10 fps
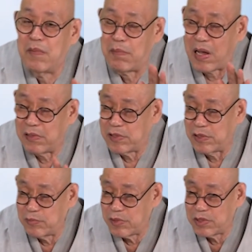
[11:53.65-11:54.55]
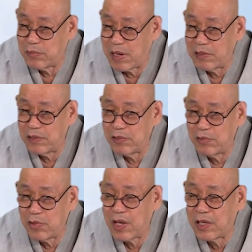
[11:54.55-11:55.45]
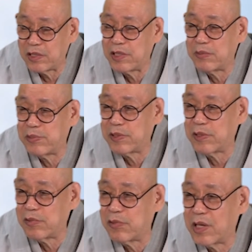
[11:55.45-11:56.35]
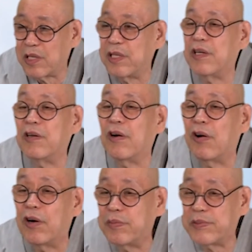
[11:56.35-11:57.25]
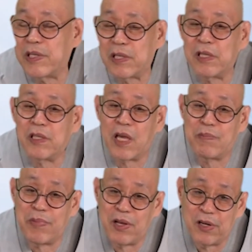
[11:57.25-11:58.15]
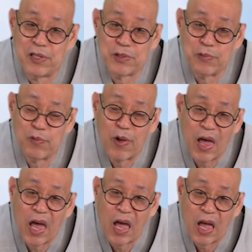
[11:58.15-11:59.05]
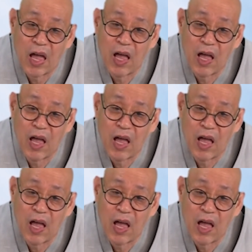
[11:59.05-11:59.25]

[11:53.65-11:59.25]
만 정부에서 만든 뒤에 한 10여 년 후에 이걸 없애자는 캠페인을 했습니다. 왜?